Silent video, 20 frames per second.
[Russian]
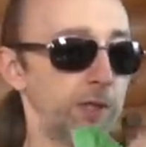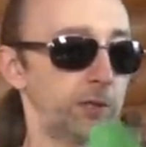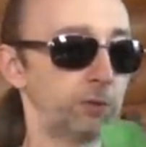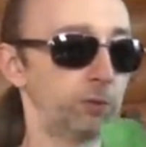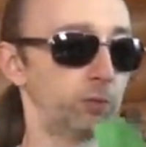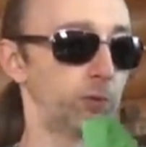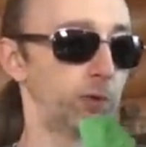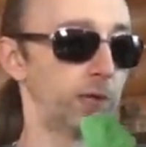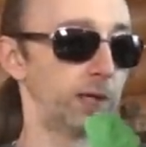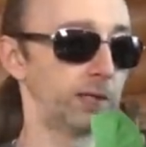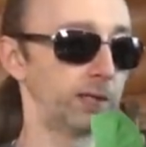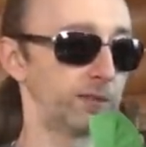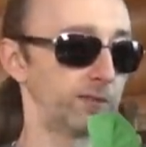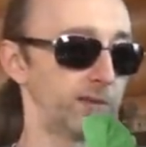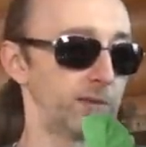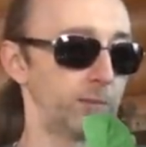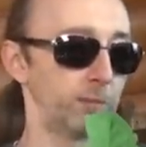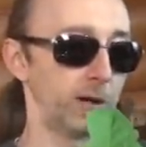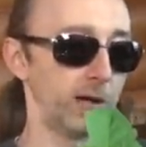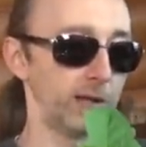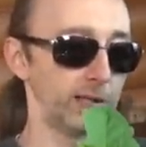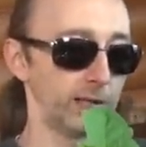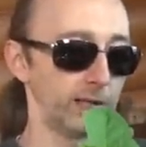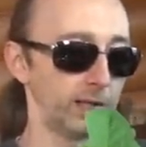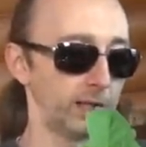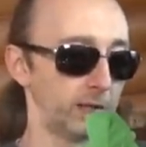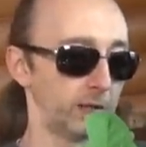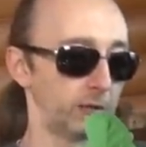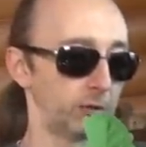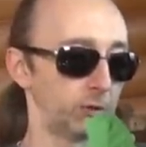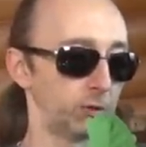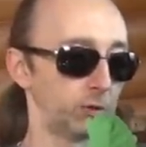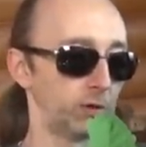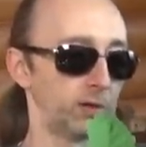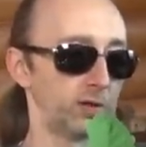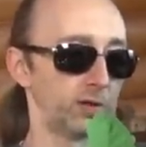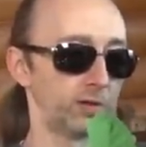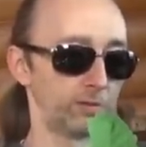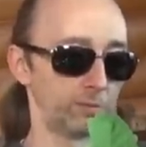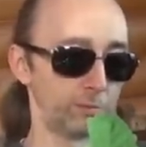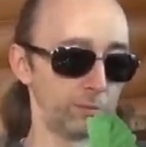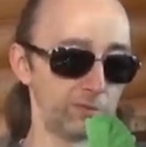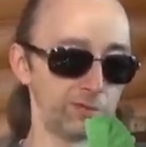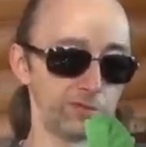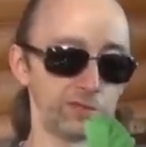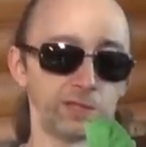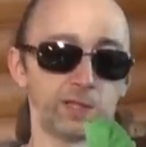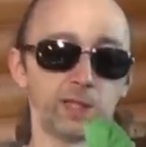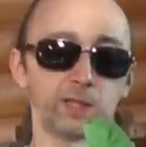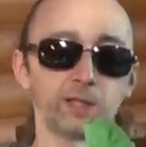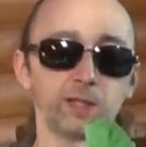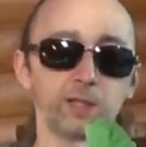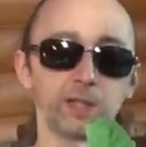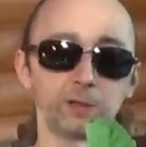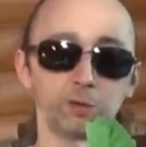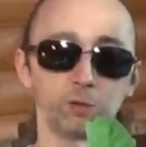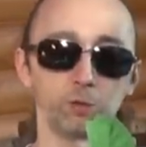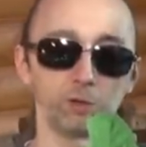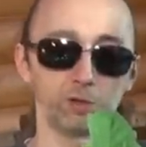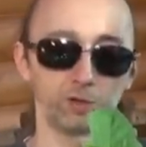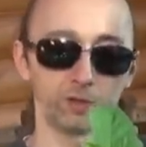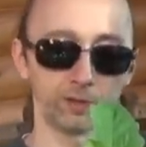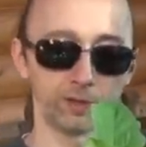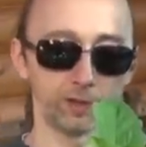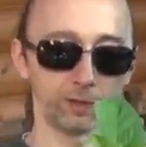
Ну а если мало, то мы всегда на лоток, на